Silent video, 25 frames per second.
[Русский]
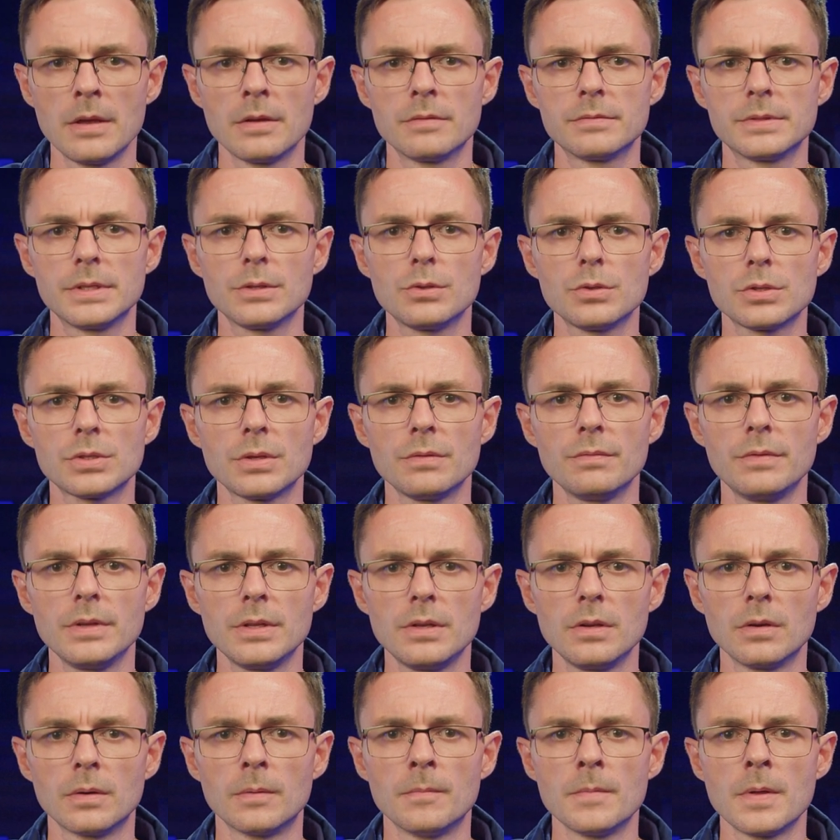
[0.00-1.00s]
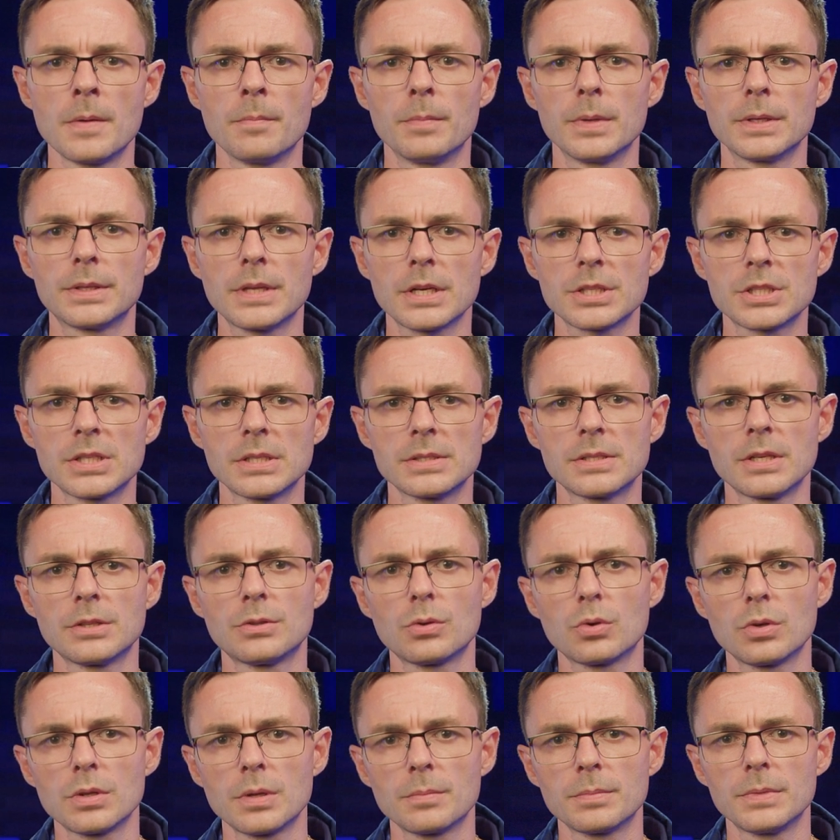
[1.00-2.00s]
В следующем видео мы также
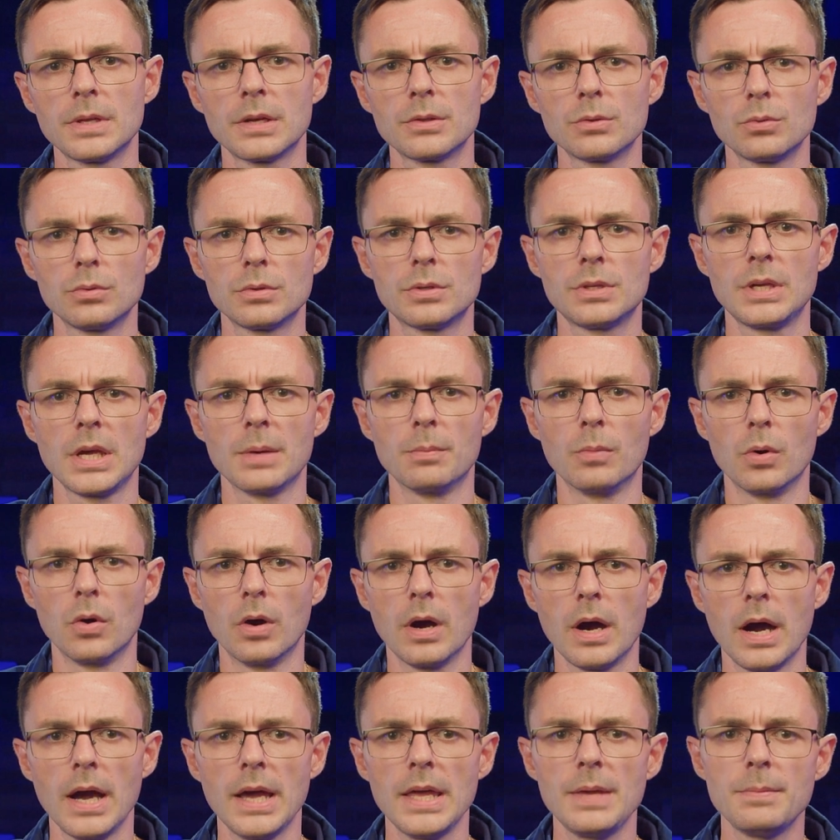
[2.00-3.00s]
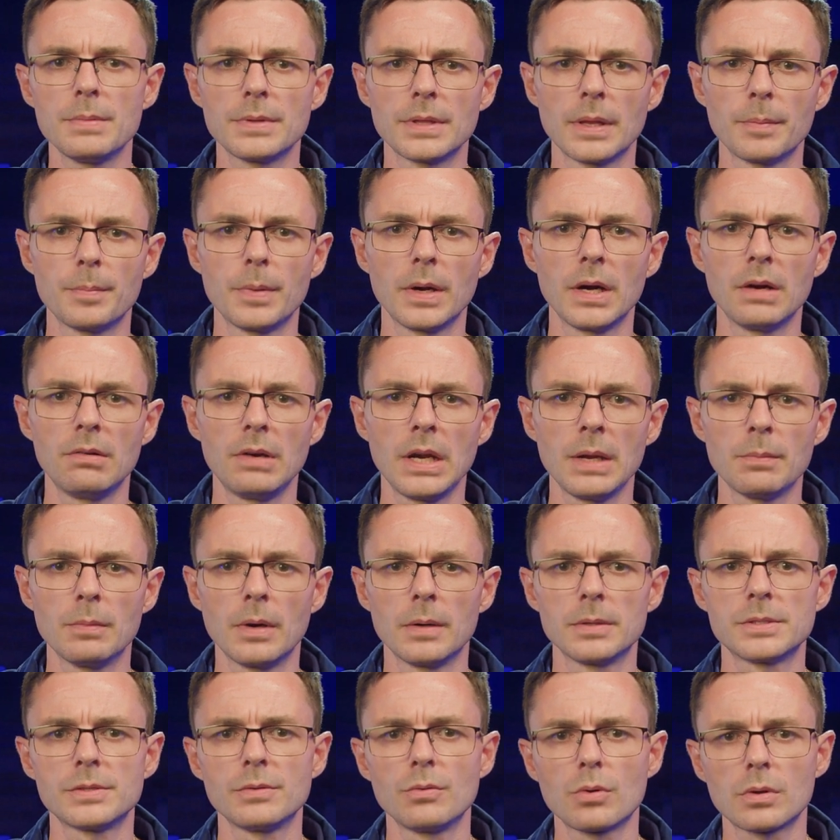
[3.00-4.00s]
затронем данную тему, а именно поговорим
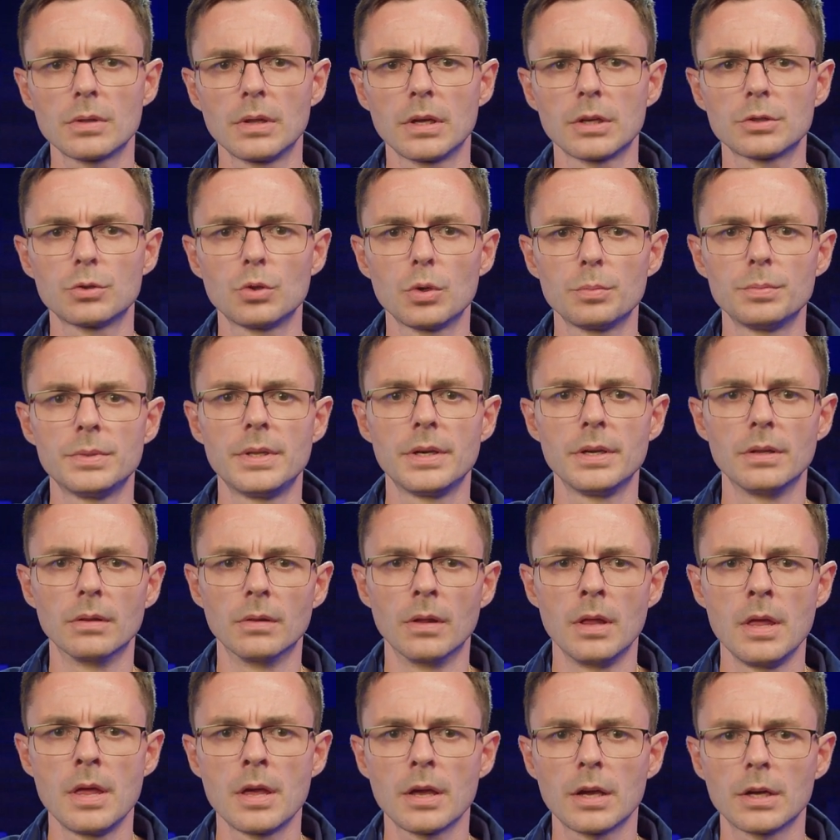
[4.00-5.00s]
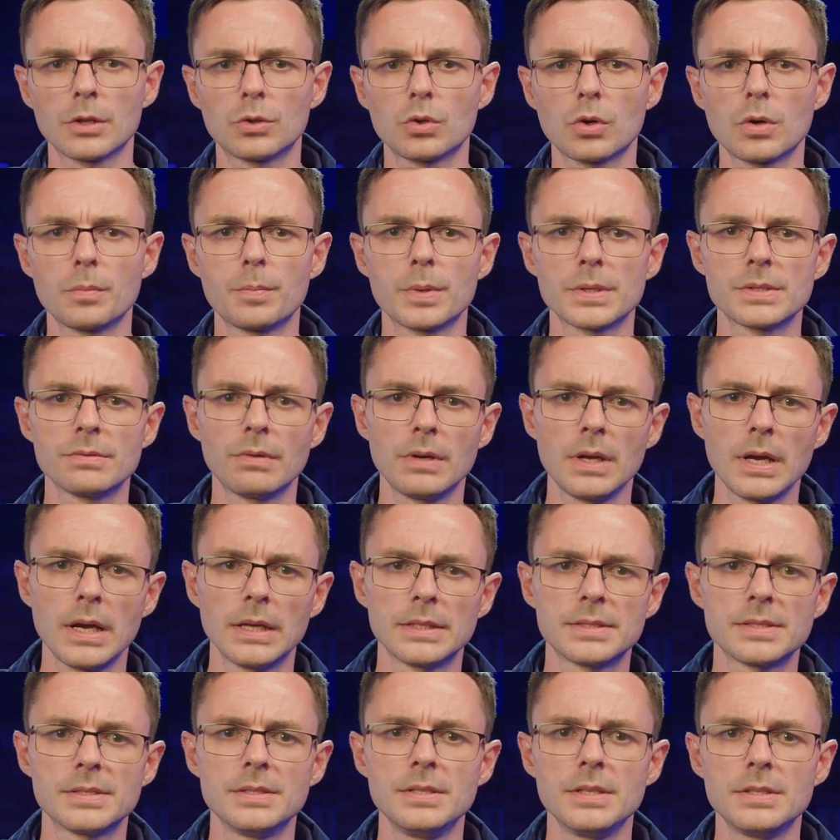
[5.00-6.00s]
о сверлах Top Drill, который
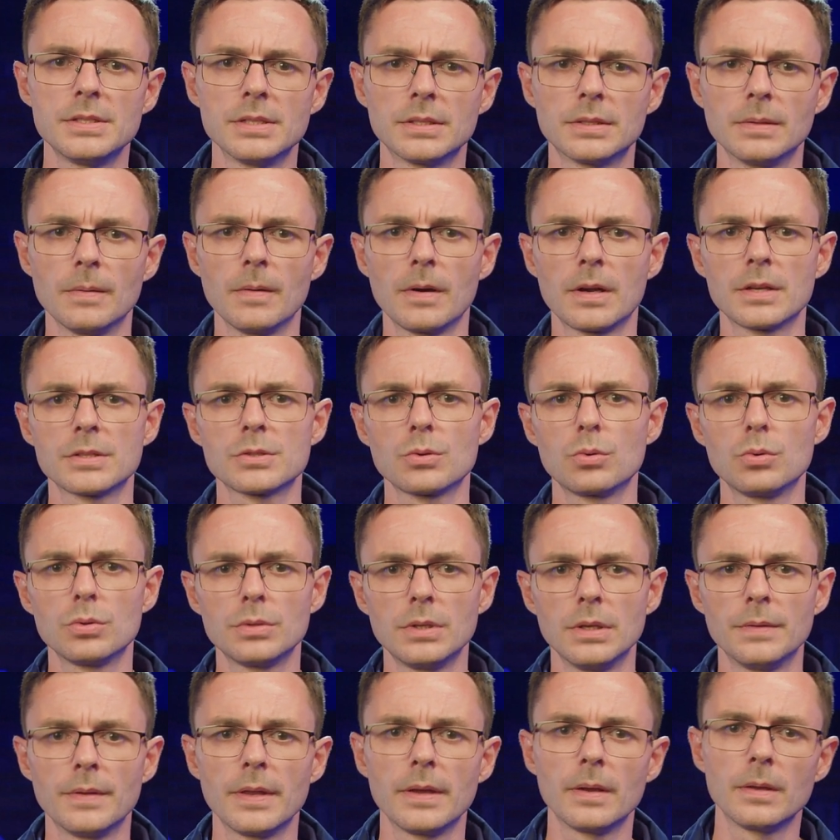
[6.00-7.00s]
позволяет снизить расходы на